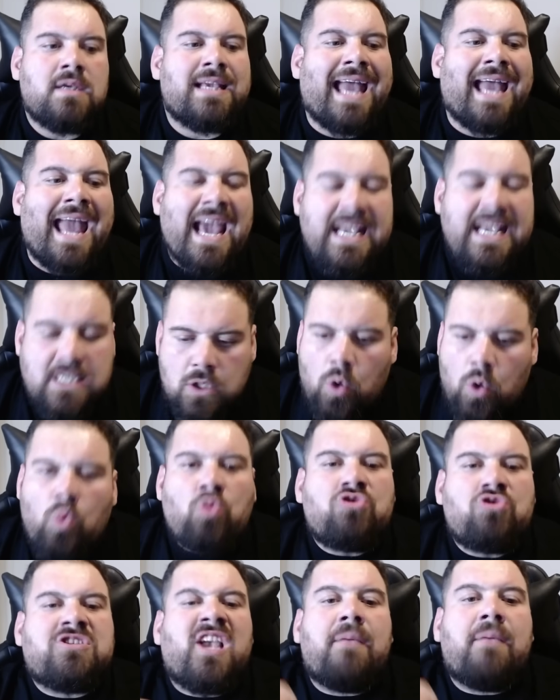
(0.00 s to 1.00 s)
Es
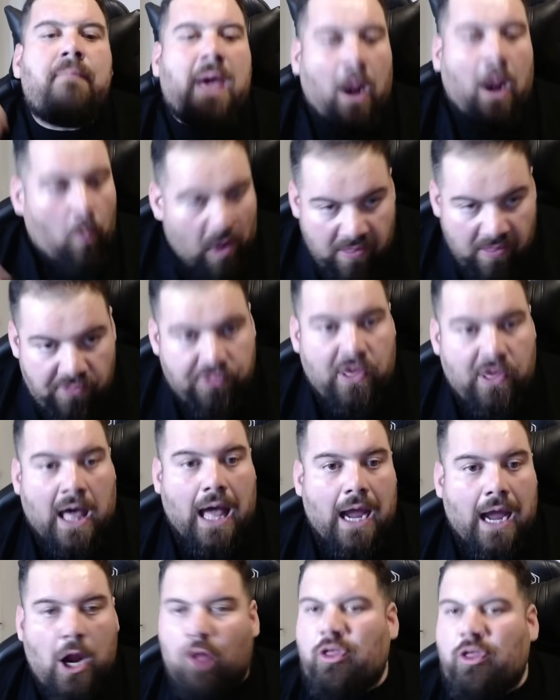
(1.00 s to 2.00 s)
un sinvergüenza.
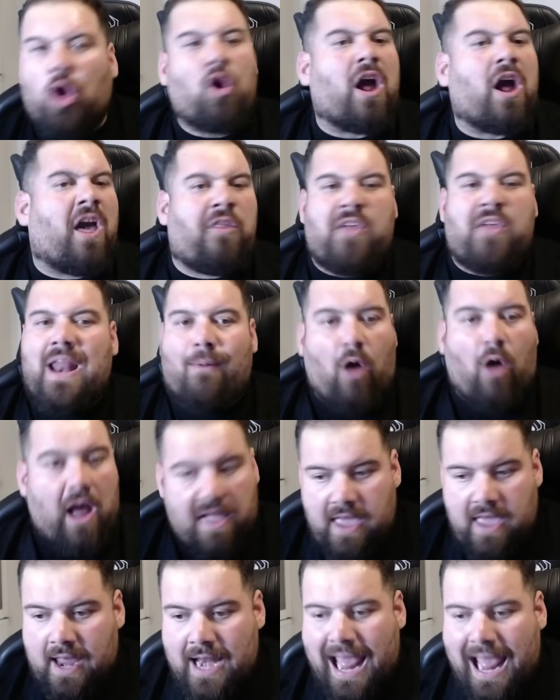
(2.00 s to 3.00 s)
Y lo tengo que decir a boca
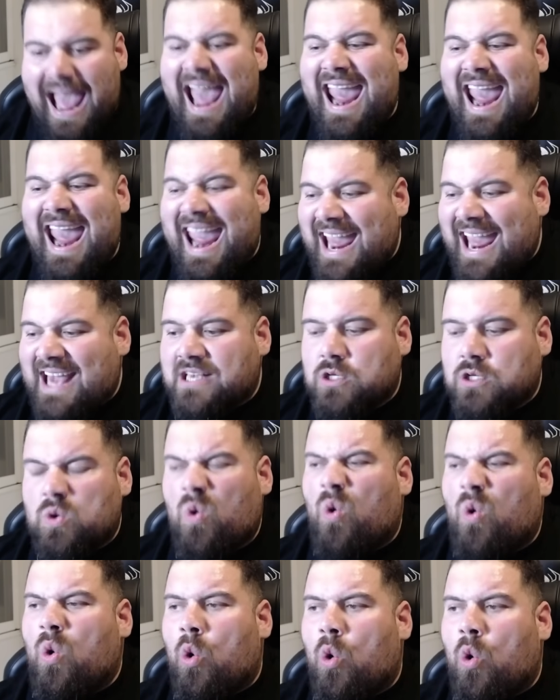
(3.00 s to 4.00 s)
llena. Es
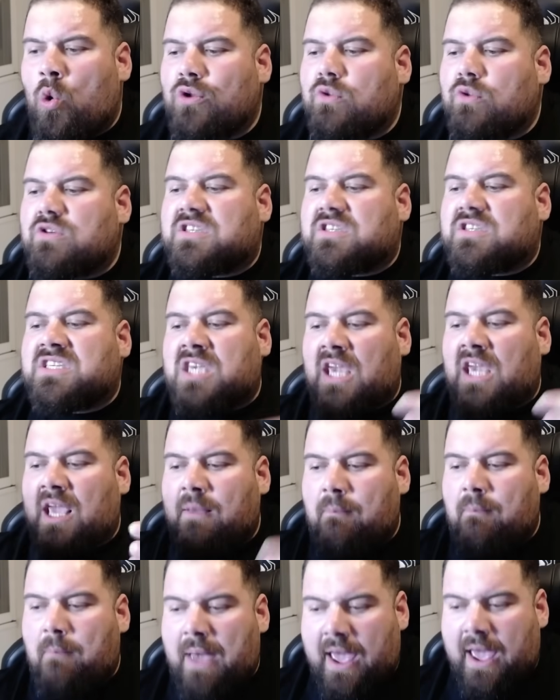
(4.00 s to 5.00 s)
un
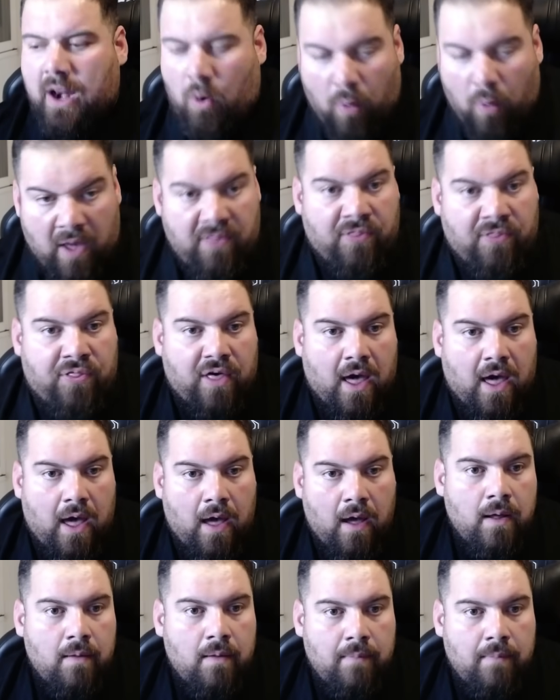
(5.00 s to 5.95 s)
sinvergüenza.